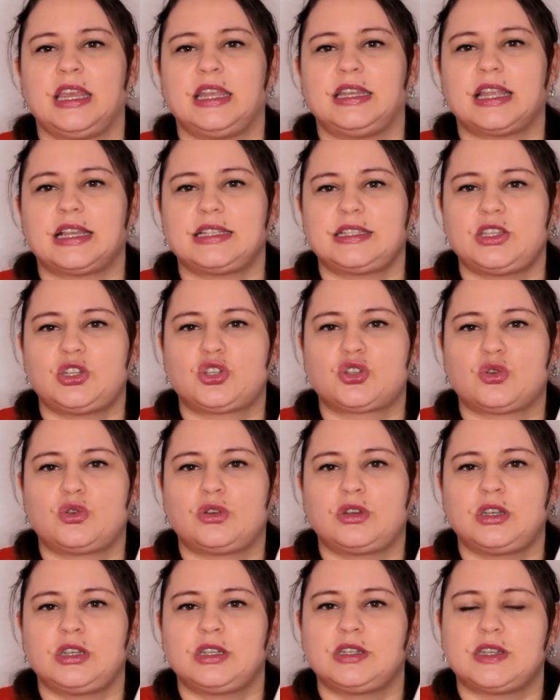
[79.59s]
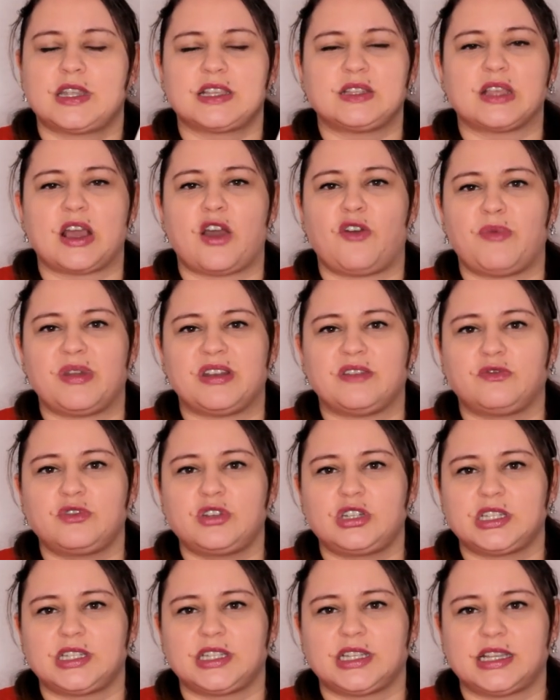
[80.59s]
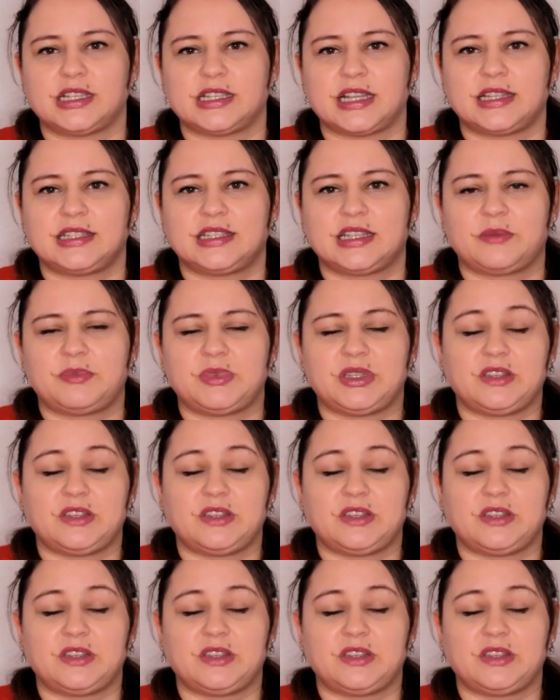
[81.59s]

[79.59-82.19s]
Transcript: dass ich schon das auf meine Wunschliste gesetzt habe.